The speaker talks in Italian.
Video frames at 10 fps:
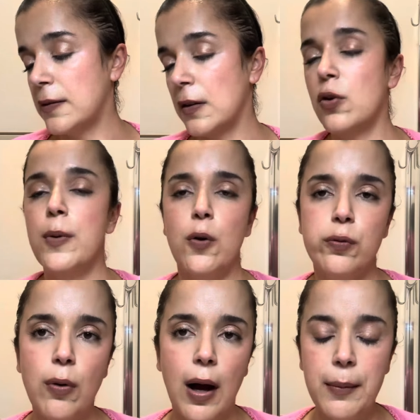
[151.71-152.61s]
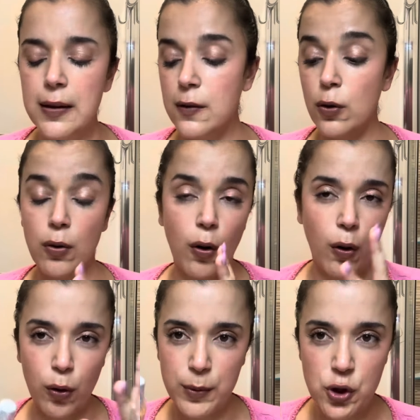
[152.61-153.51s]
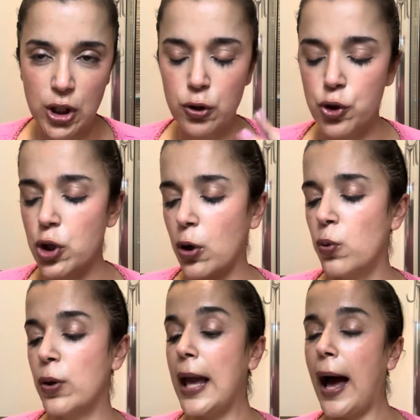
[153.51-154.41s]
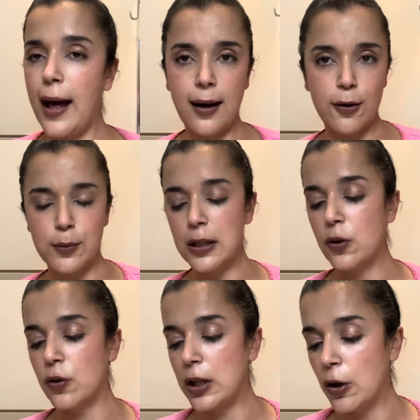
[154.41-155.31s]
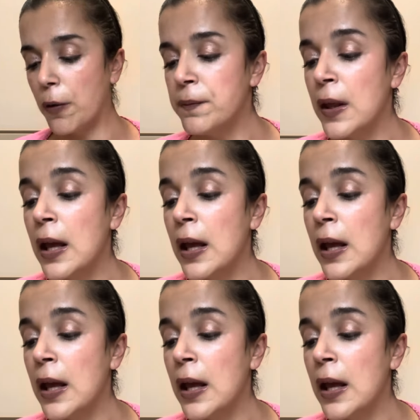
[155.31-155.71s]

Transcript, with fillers: Siccome ero su Amazon, ho cominciato a cercucchiare, come dico io,